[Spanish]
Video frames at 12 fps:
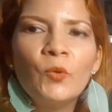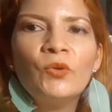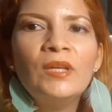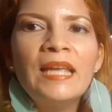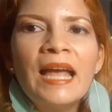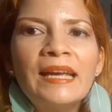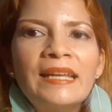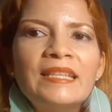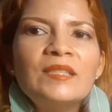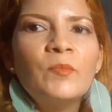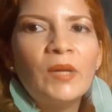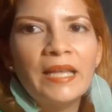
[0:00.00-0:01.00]
podían
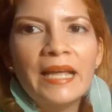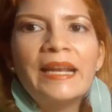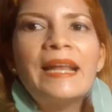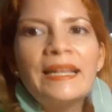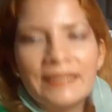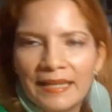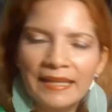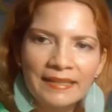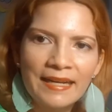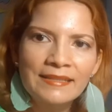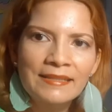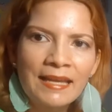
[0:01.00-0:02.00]
inspirar a las
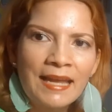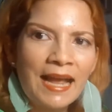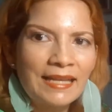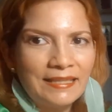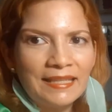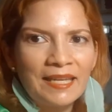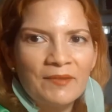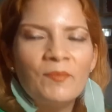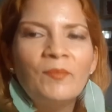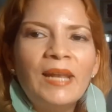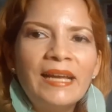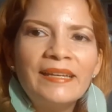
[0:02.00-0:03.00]
letras. Así que
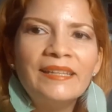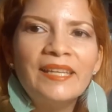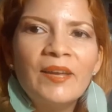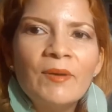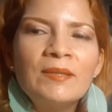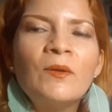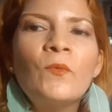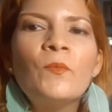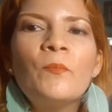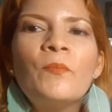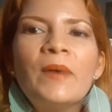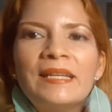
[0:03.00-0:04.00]
Blancanieves
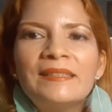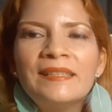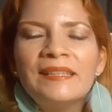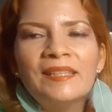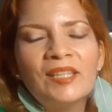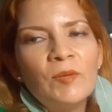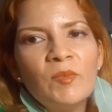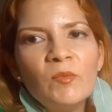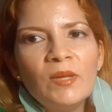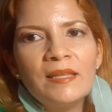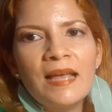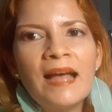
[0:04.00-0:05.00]
parte de mi
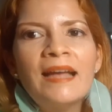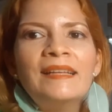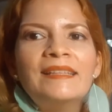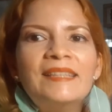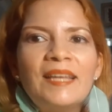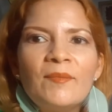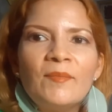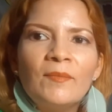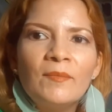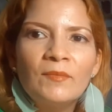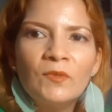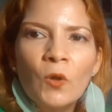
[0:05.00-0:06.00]
vida de
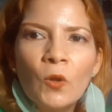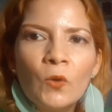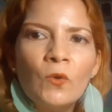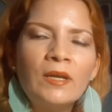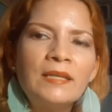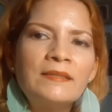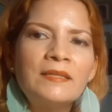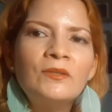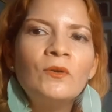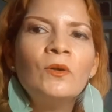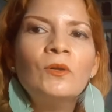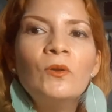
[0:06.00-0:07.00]
todo lo que han
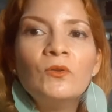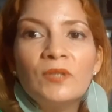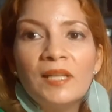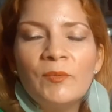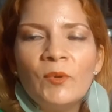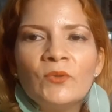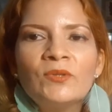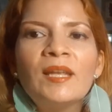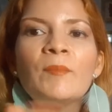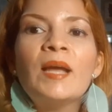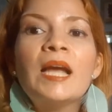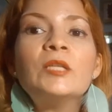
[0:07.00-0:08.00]
sido los libros
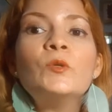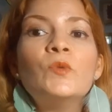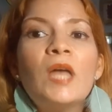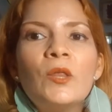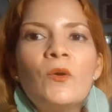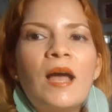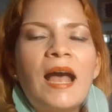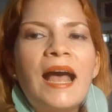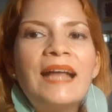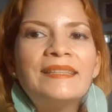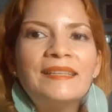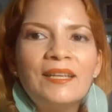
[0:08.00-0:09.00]
que me han ayudado
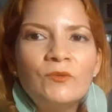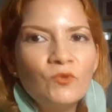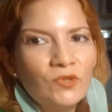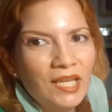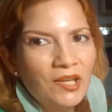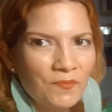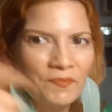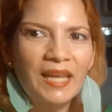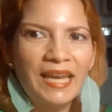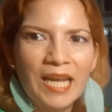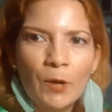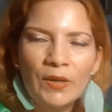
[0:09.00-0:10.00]
a tener un sello
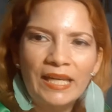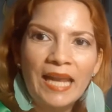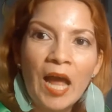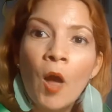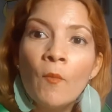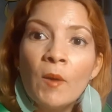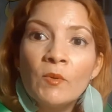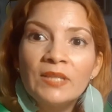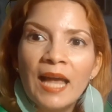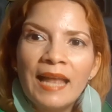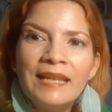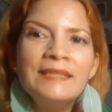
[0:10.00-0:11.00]
en acuarela. Vamos
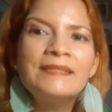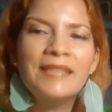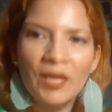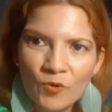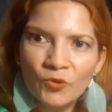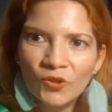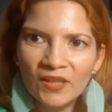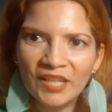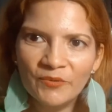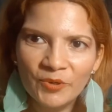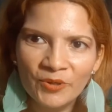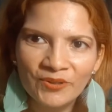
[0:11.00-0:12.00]
al segundo
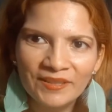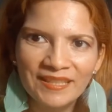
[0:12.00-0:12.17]
libro.